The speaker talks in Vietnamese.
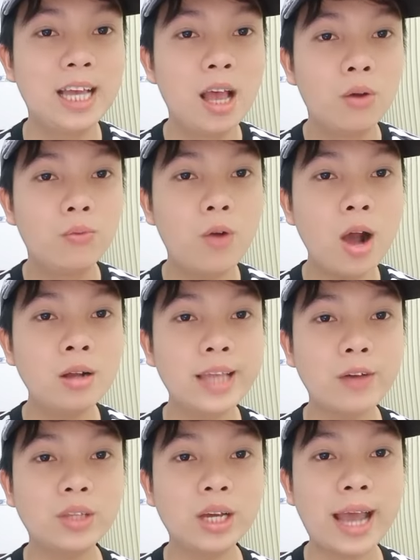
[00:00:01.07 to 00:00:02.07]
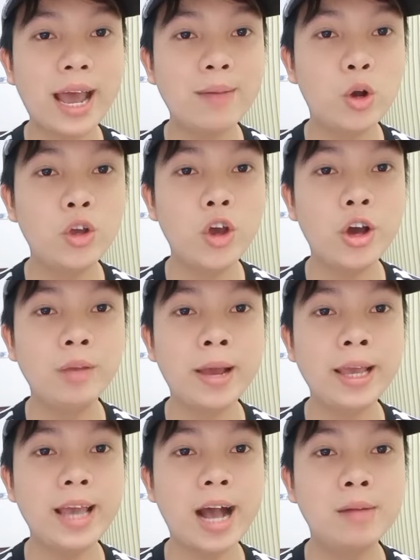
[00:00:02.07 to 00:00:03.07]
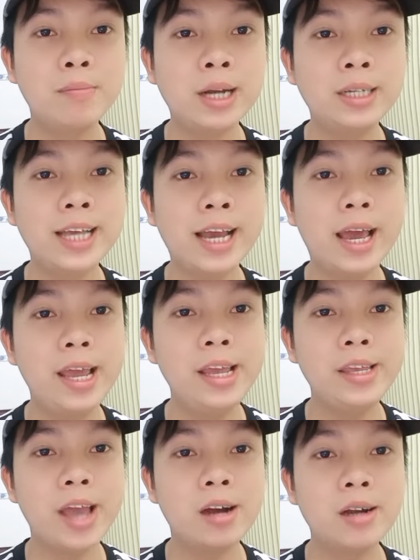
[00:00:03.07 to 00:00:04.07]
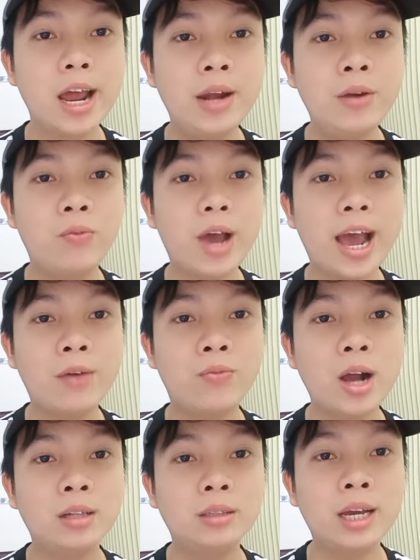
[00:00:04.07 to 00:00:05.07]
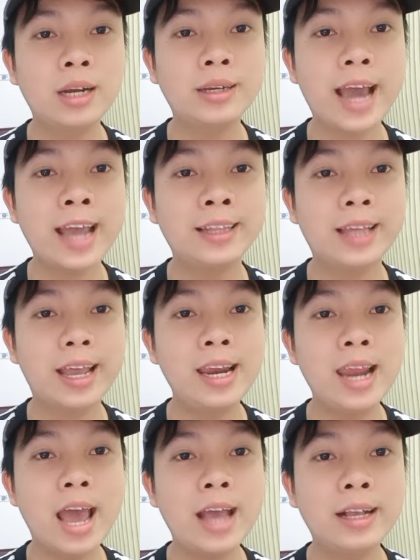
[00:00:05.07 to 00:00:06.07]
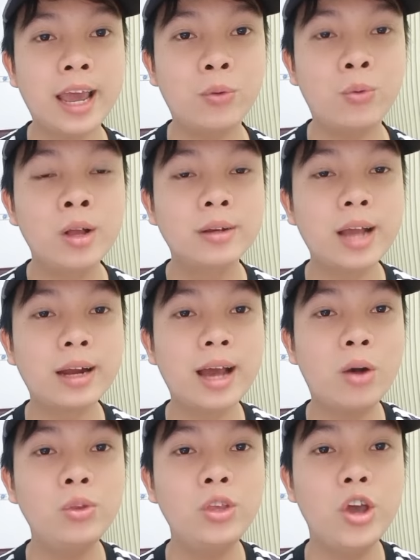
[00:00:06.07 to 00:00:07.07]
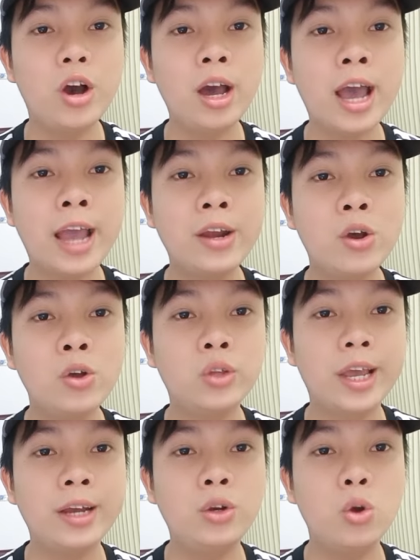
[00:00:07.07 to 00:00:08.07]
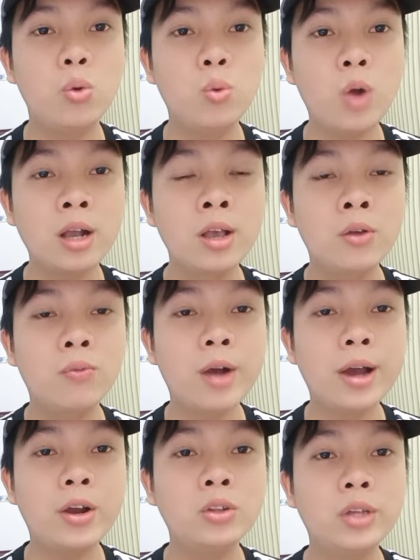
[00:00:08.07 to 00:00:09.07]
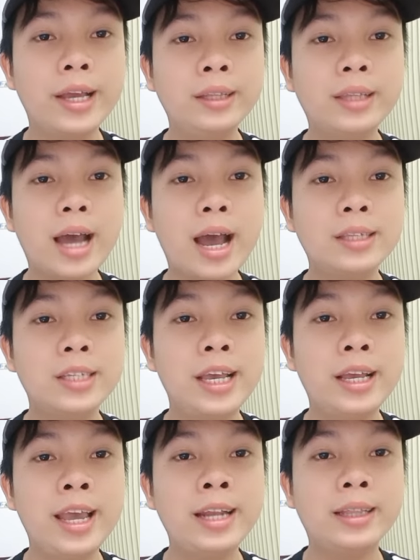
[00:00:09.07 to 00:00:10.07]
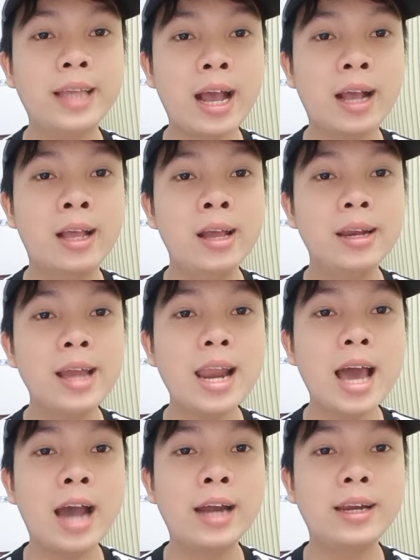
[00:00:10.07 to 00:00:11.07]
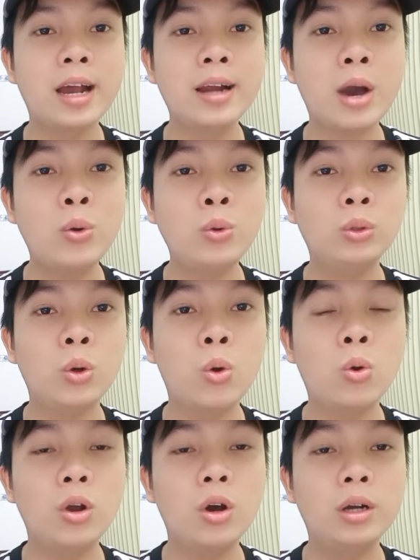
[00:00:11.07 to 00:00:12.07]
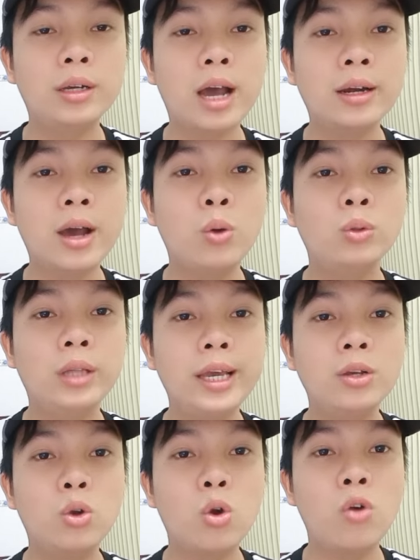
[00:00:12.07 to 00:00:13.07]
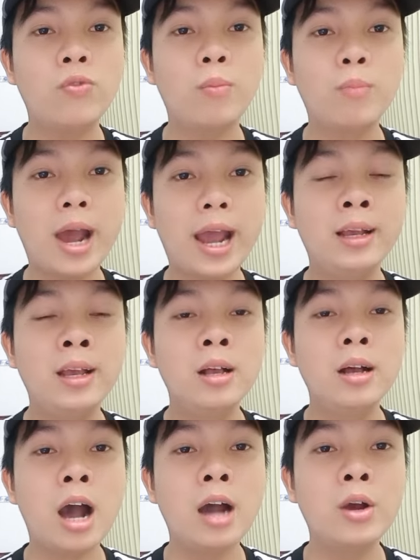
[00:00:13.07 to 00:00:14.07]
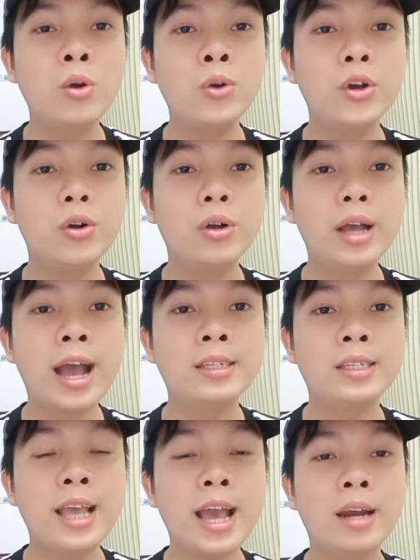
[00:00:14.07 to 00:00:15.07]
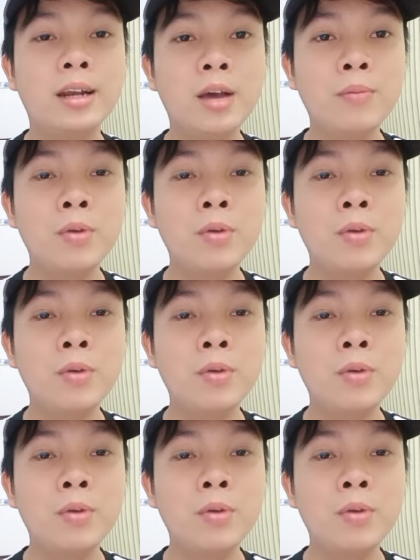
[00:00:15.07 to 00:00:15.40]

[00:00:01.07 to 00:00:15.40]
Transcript: Vâng, chào tất cả mọi người. Bây giờ mình sẽ đi nhận định và phân tích cái tỷ lệ kèo trận đấu giữa hai đội tuyển Trung Quốc và đội tuyển Tajikistan. Đây là trận đấu thuộc lượt trận đầu tiên của vòng bảng ở đấu trường Asian Cup